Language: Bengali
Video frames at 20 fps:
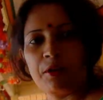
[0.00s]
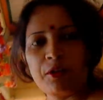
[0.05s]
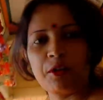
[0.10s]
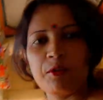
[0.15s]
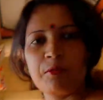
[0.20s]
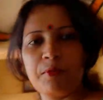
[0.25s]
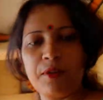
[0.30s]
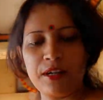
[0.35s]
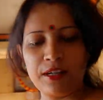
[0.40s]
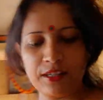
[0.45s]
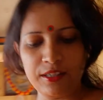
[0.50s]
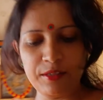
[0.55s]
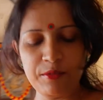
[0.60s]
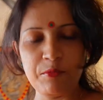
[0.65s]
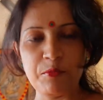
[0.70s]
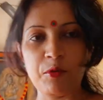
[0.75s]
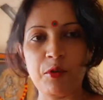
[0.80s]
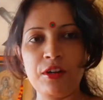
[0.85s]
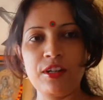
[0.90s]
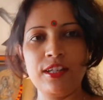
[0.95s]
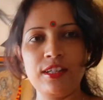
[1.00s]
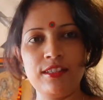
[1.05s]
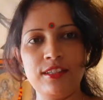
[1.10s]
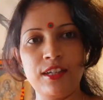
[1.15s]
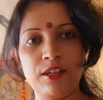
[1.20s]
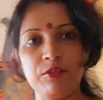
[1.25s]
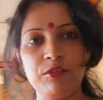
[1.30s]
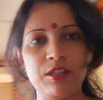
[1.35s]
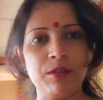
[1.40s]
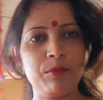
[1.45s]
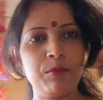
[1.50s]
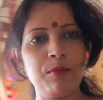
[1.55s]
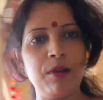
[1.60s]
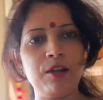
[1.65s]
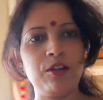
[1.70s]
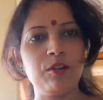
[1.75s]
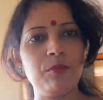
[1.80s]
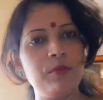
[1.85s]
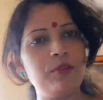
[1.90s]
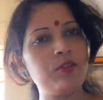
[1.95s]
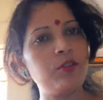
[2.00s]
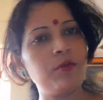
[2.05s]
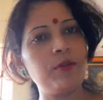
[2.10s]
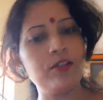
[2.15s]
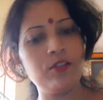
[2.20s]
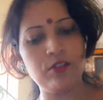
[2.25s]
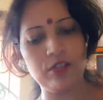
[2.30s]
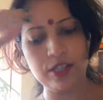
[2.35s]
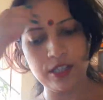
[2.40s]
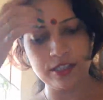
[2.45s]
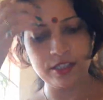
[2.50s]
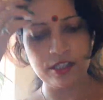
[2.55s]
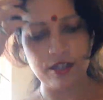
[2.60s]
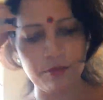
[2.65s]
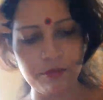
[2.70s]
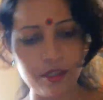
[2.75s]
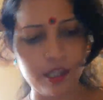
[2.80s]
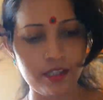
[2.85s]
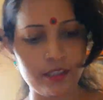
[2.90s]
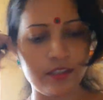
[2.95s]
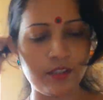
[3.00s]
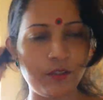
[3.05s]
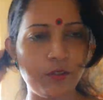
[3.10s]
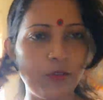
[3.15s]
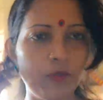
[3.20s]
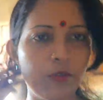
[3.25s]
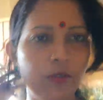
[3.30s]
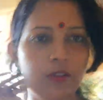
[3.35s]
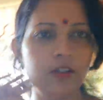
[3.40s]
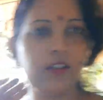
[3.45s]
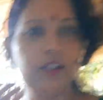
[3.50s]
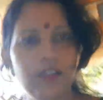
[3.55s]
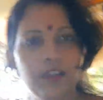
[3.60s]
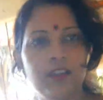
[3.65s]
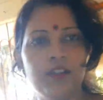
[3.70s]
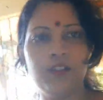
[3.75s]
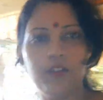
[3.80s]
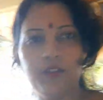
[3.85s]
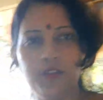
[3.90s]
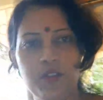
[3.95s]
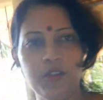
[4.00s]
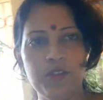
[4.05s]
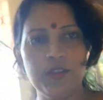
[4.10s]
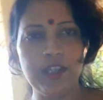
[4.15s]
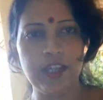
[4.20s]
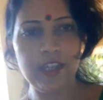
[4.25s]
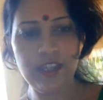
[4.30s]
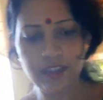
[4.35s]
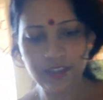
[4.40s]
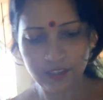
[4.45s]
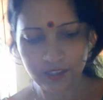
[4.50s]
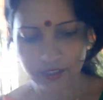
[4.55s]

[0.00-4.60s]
ভালো ভালো পারিনি পরে নিয়েছি এখন যাবো মান্ডবে সবাই চলে গেছে আমি যাচ্ছি শুধু চলে যাই